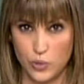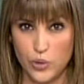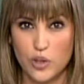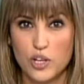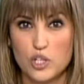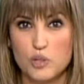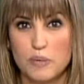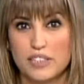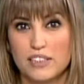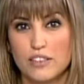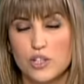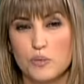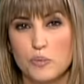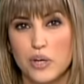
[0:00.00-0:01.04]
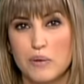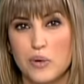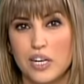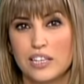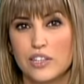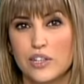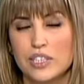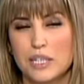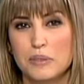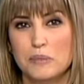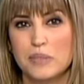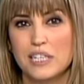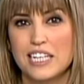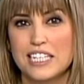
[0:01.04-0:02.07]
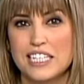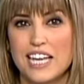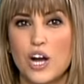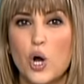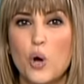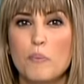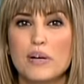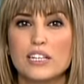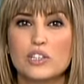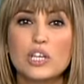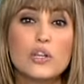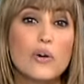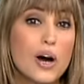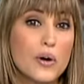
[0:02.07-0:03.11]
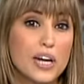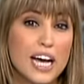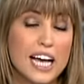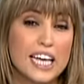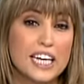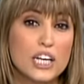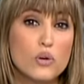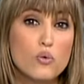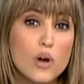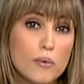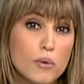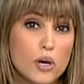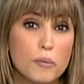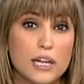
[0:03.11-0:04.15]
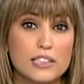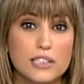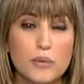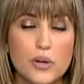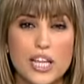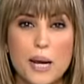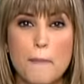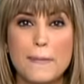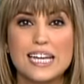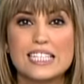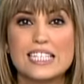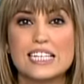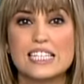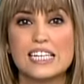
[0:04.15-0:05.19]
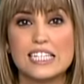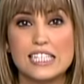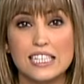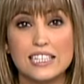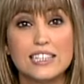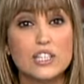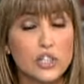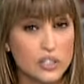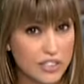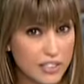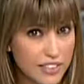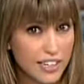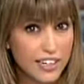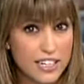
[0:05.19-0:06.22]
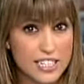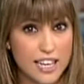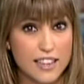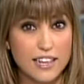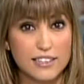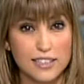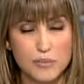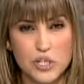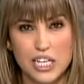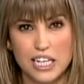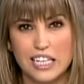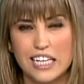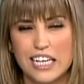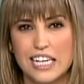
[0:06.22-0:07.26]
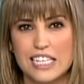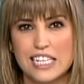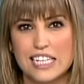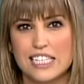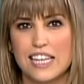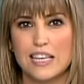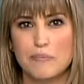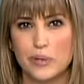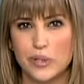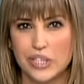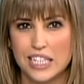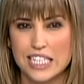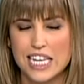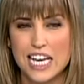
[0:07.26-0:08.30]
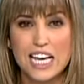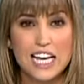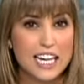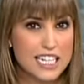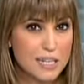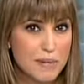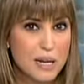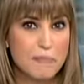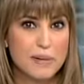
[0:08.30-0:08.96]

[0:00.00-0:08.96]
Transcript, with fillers: Uno de los pretendidos por Ramón Calderón, David Villa, se ha convertido ahora en el nuevo objetivo del Manchester City. Noticia que les adelantamos aquí en la Sexta Deportes. La semana